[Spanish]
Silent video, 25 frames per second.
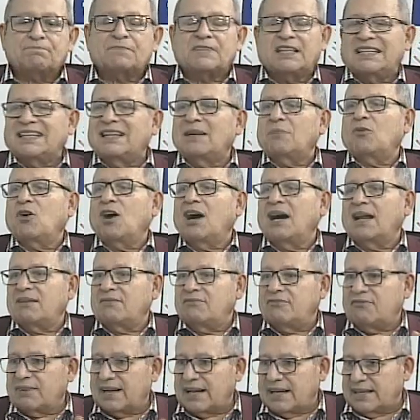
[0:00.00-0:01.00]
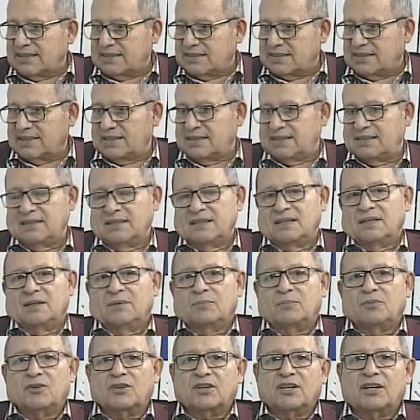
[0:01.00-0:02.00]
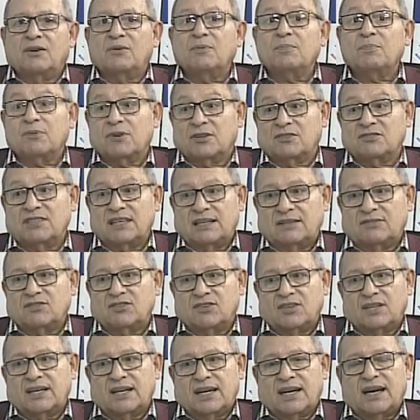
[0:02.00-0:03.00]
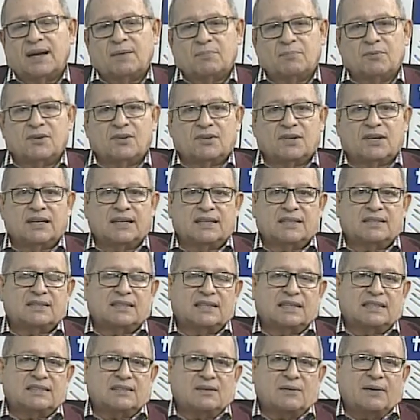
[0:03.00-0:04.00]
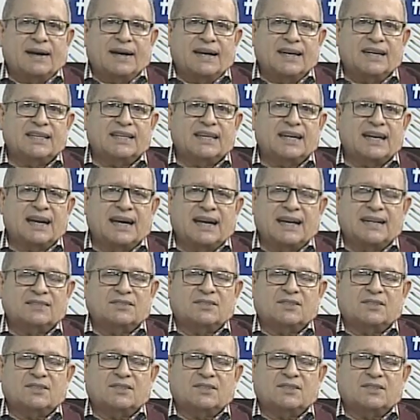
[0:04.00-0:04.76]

tenemos al frente, porque es un proceso de cambio que, que, se va a generar.